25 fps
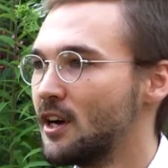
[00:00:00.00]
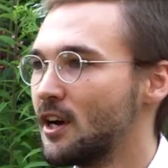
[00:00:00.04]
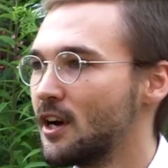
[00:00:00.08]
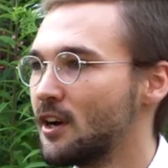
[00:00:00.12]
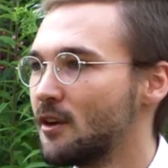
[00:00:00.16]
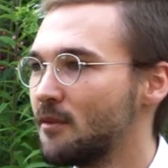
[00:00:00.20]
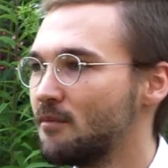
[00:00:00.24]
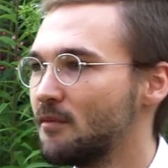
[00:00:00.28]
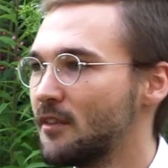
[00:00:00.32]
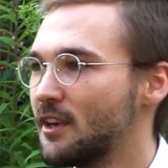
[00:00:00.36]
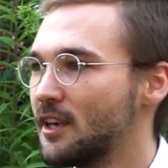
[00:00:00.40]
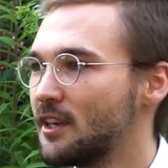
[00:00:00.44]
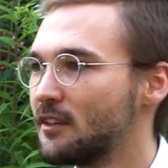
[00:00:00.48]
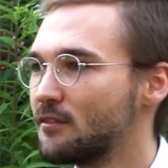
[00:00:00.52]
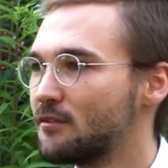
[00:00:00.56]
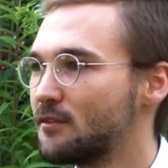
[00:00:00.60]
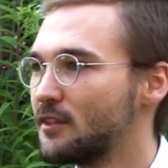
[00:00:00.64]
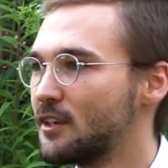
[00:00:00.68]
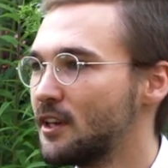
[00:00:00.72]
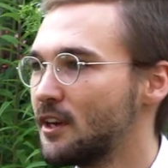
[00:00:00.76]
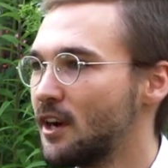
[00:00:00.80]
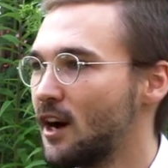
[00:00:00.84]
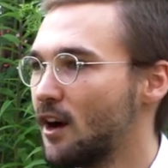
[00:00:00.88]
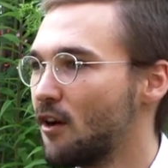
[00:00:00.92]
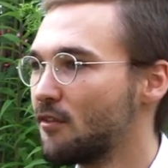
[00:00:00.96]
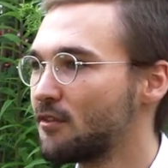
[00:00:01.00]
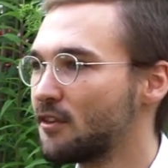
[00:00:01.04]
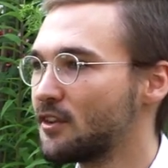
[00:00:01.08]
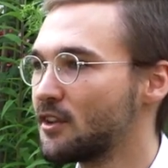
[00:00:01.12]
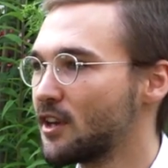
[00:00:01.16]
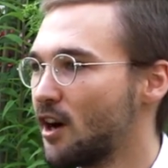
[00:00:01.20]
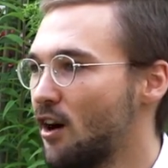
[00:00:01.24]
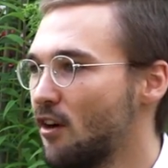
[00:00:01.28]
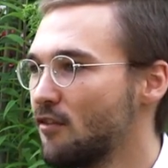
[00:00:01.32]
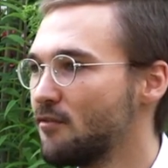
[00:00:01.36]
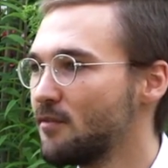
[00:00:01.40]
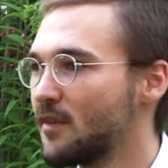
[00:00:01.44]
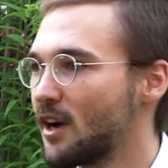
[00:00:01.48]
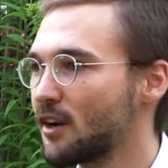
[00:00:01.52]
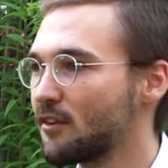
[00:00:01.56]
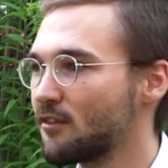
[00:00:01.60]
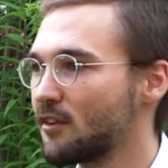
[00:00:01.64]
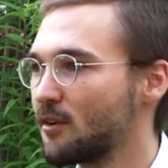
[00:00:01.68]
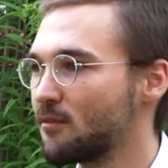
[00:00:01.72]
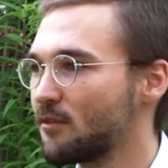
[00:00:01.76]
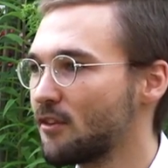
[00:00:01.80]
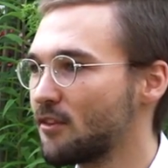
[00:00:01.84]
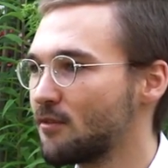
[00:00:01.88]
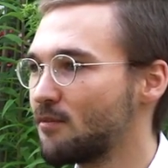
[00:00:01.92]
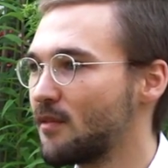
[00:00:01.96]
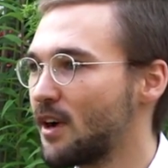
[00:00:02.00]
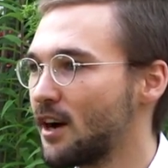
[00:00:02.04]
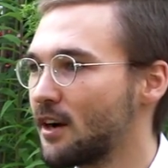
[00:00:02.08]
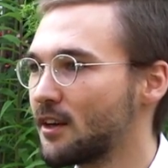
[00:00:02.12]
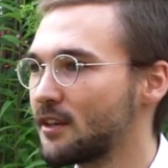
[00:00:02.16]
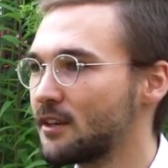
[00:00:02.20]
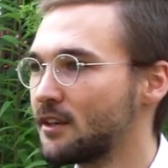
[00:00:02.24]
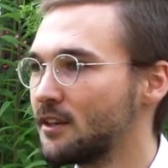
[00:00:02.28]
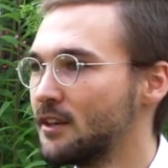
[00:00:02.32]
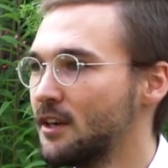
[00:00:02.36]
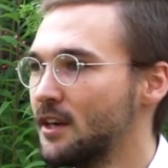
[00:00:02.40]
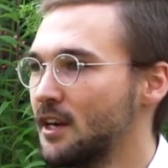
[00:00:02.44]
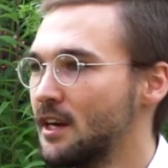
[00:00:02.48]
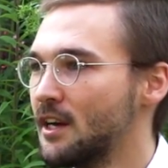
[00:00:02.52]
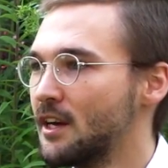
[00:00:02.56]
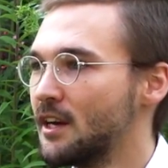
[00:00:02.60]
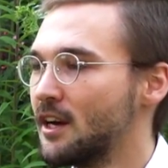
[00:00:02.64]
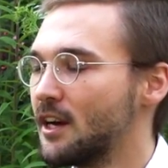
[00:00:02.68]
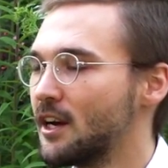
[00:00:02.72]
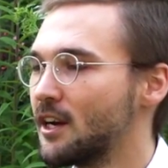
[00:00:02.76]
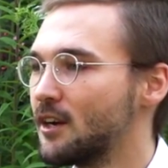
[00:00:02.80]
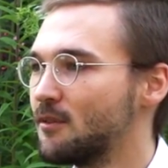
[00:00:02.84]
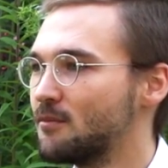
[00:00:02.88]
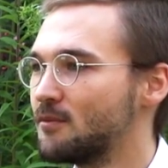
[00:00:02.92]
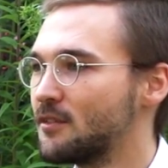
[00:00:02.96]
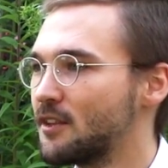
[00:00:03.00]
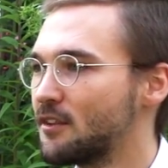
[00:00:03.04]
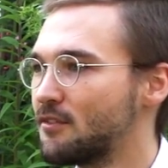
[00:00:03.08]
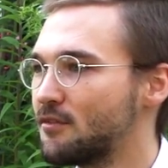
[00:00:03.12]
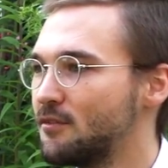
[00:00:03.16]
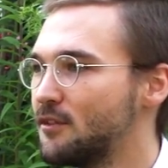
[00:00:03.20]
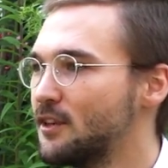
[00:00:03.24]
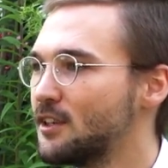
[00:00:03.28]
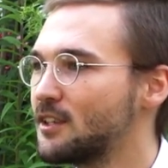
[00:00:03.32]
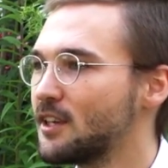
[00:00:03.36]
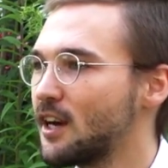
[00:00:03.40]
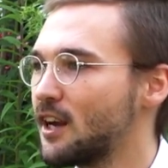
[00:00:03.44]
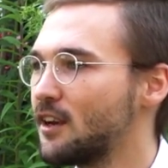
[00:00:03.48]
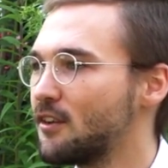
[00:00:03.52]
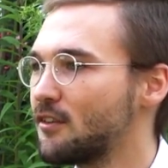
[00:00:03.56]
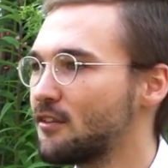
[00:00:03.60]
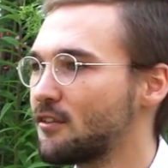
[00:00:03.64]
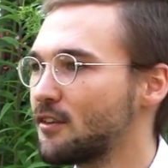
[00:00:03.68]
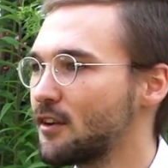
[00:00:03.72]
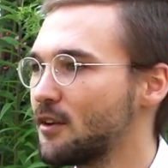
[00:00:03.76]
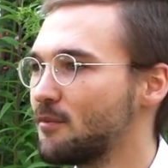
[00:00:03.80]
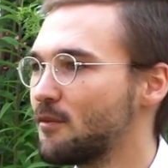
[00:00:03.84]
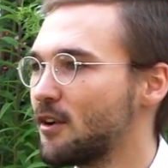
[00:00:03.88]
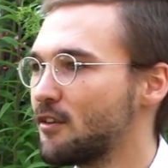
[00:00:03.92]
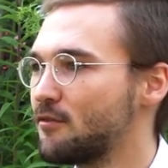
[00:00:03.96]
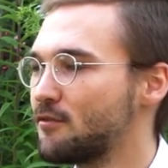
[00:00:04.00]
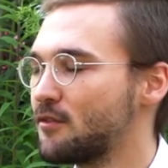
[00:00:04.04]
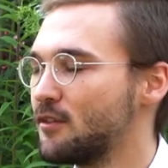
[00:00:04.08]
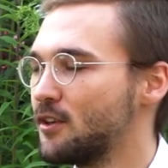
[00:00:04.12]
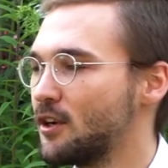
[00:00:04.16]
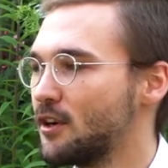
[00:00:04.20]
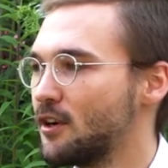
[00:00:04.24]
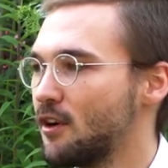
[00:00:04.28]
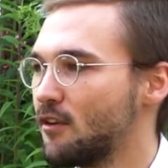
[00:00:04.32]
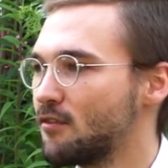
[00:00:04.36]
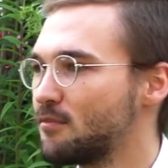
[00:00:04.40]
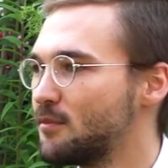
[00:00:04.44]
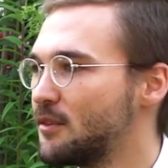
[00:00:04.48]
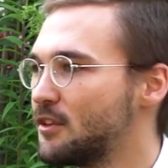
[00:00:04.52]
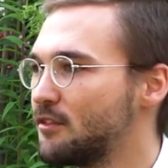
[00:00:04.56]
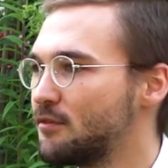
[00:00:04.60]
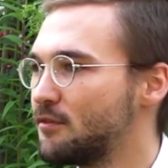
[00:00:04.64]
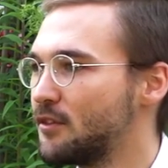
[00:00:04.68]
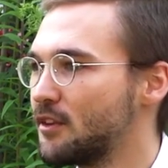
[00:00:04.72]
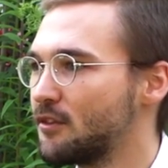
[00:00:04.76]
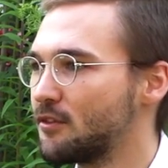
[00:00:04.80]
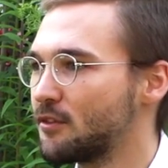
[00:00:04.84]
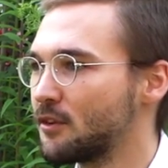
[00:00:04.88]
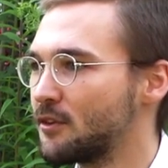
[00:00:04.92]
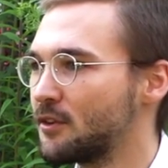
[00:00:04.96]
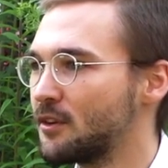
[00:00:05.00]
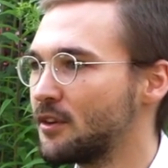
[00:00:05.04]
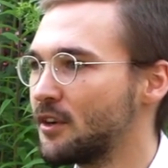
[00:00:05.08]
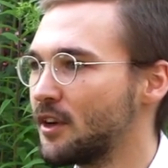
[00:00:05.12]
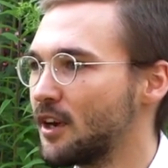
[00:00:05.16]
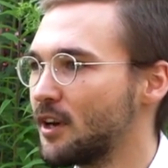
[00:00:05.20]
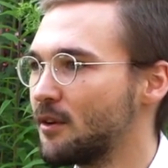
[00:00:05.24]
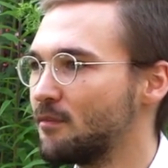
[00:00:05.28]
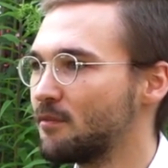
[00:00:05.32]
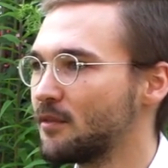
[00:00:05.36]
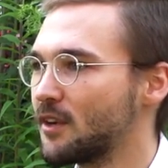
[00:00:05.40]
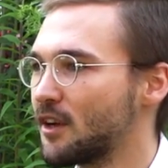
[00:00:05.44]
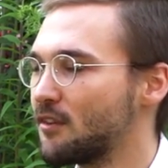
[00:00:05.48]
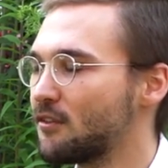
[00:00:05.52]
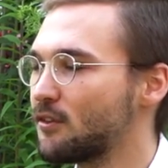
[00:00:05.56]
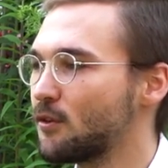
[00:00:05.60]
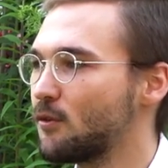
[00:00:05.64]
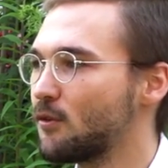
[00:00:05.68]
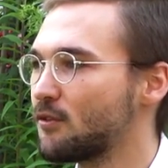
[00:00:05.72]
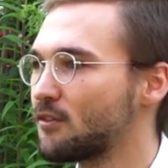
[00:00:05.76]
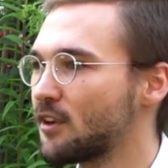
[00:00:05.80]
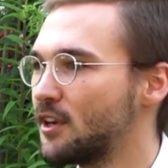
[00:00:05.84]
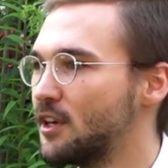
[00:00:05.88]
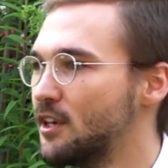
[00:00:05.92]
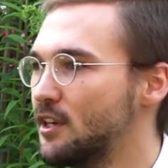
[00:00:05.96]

ähm, irgendwie auf sich aufmerksam zu machen. Ähm, das wirkt alles immer auf mich wie so ein ähm, ganz großer